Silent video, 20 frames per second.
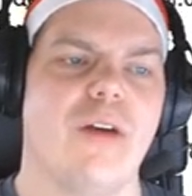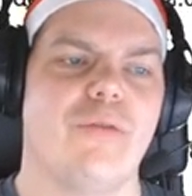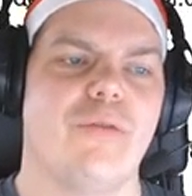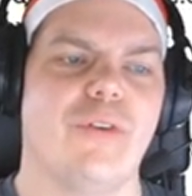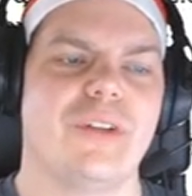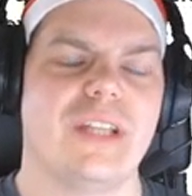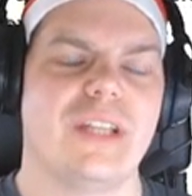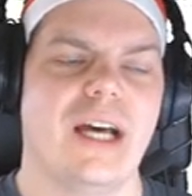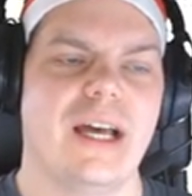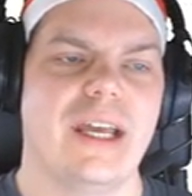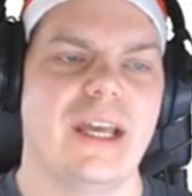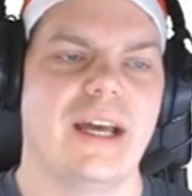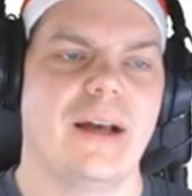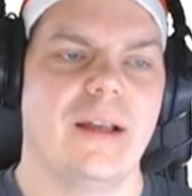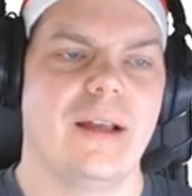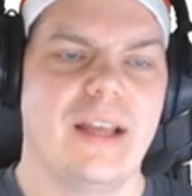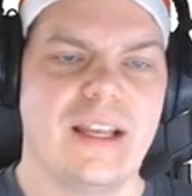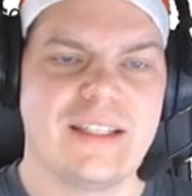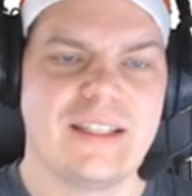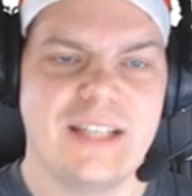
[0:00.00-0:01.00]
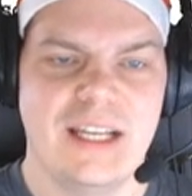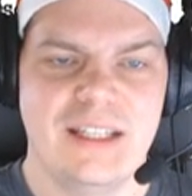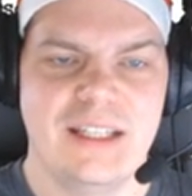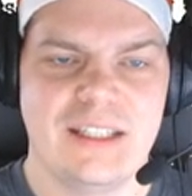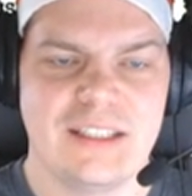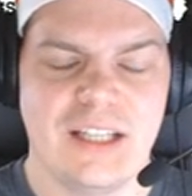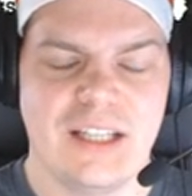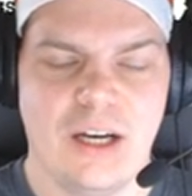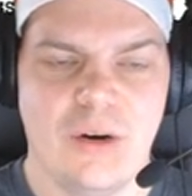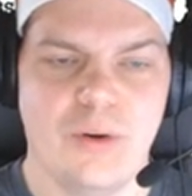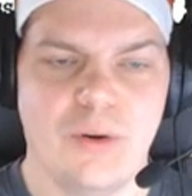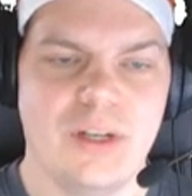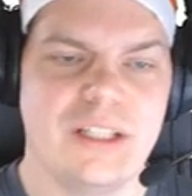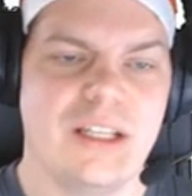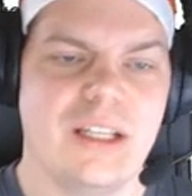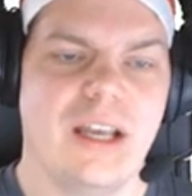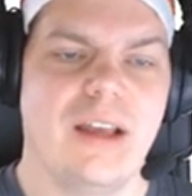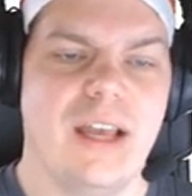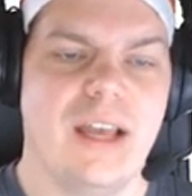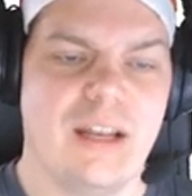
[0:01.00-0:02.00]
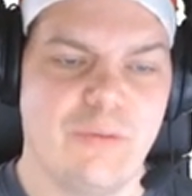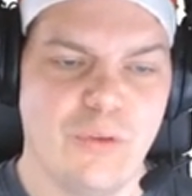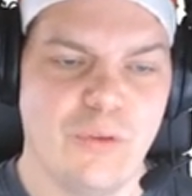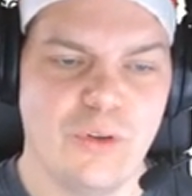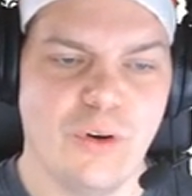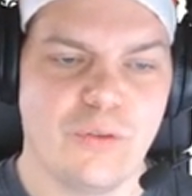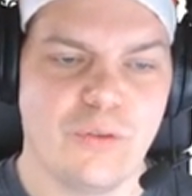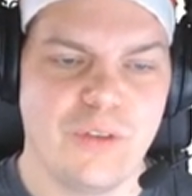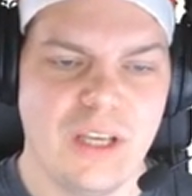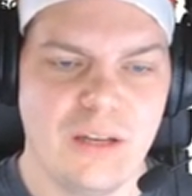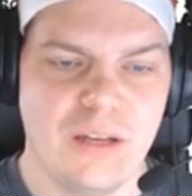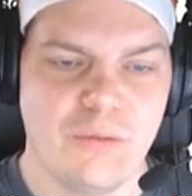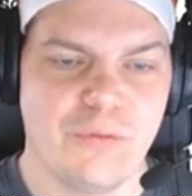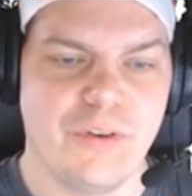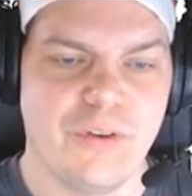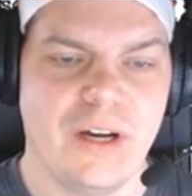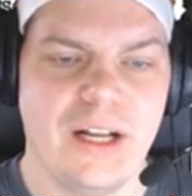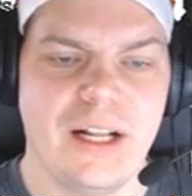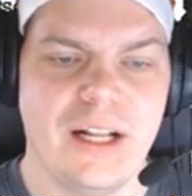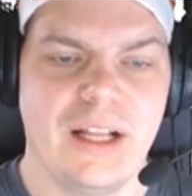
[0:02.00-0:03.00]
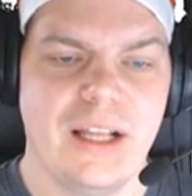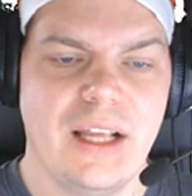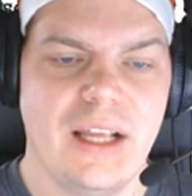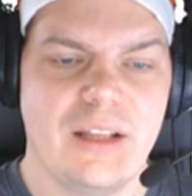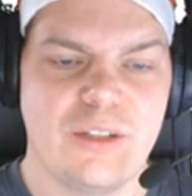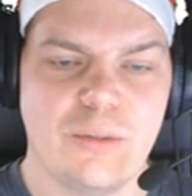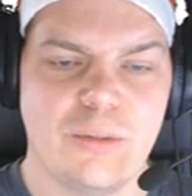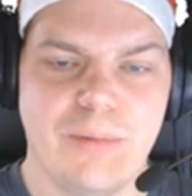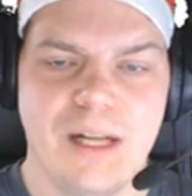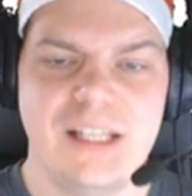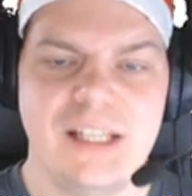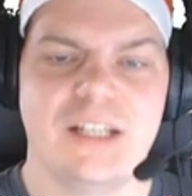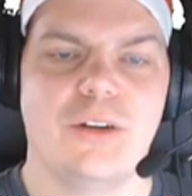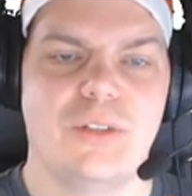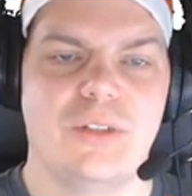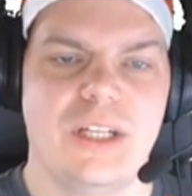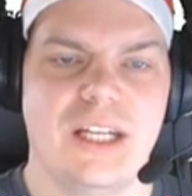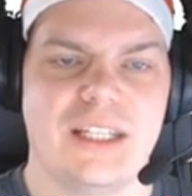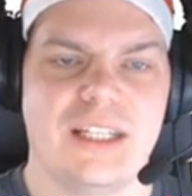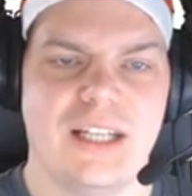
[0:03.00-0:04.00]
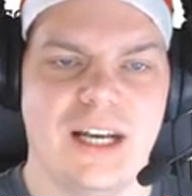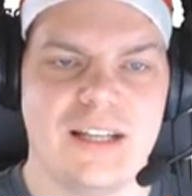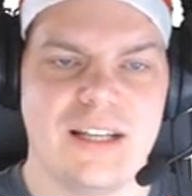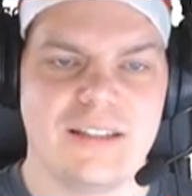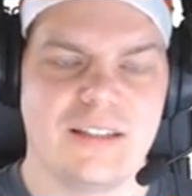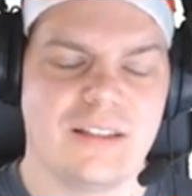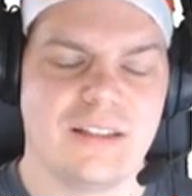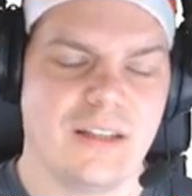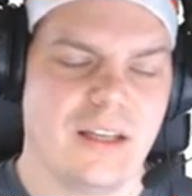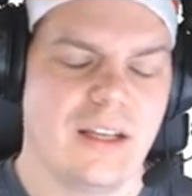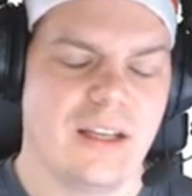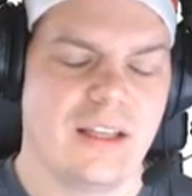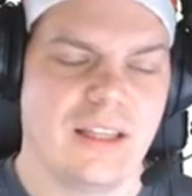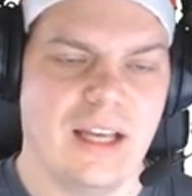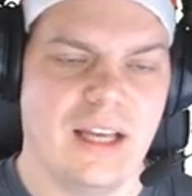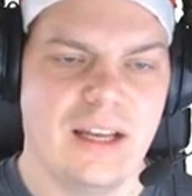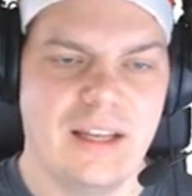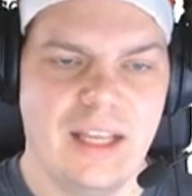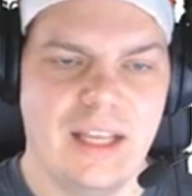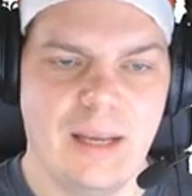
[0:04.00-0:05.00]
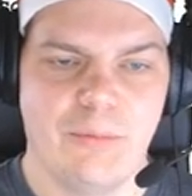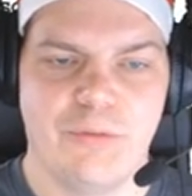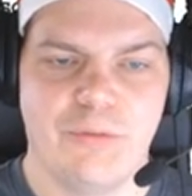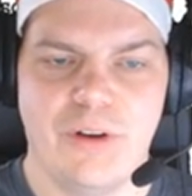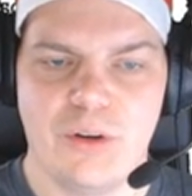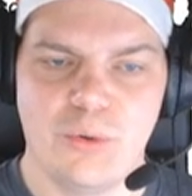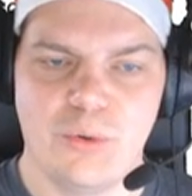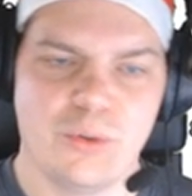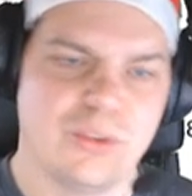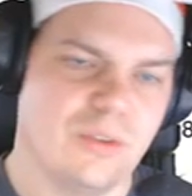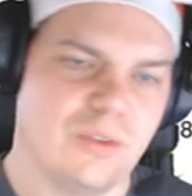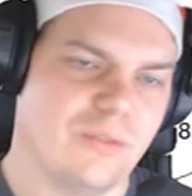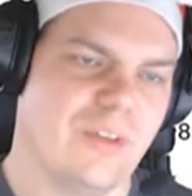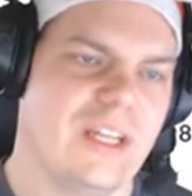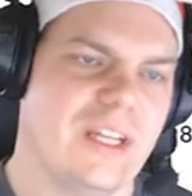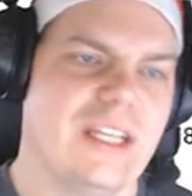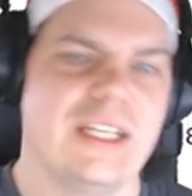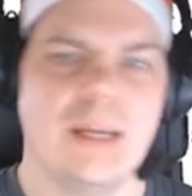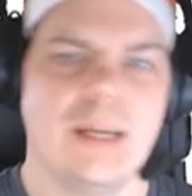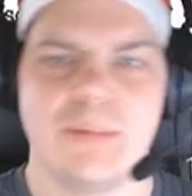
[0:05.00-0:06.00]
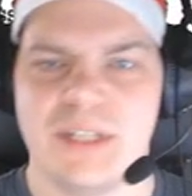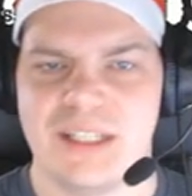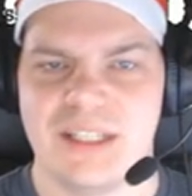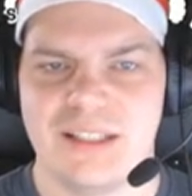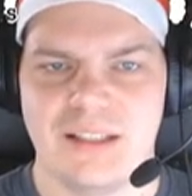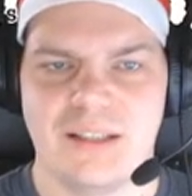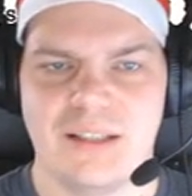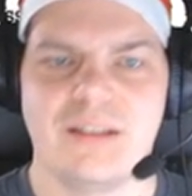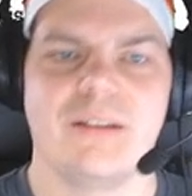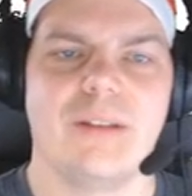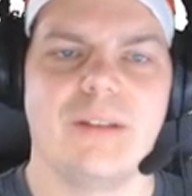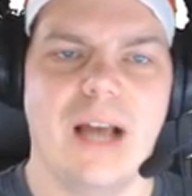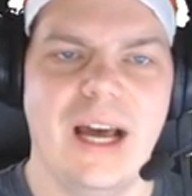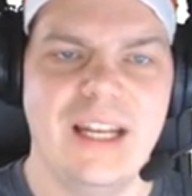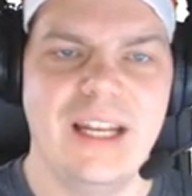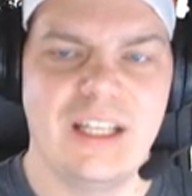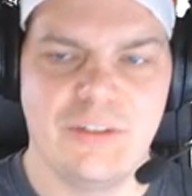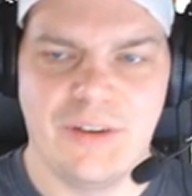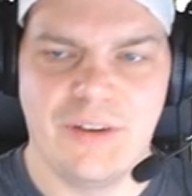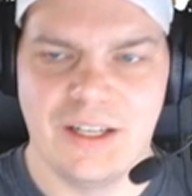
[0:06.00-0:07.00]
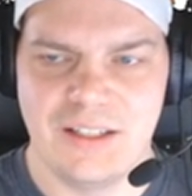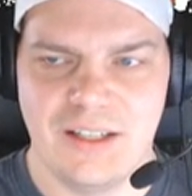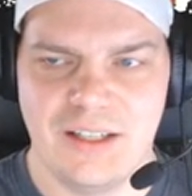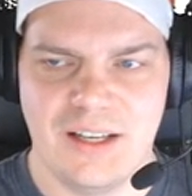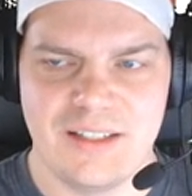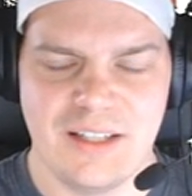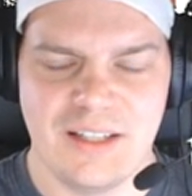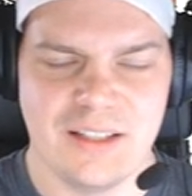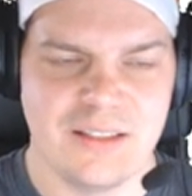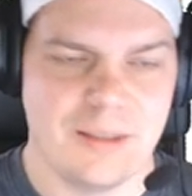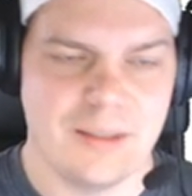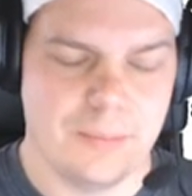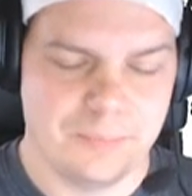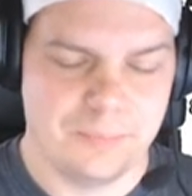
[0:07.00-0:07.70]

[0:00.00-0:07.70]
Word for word: Von daher seid nicht traurig. Es wird auf jeden Fall, sobald die Container da sind, dann eben verlost und wenn nicht, gibt es einen adäquaten Ersatz.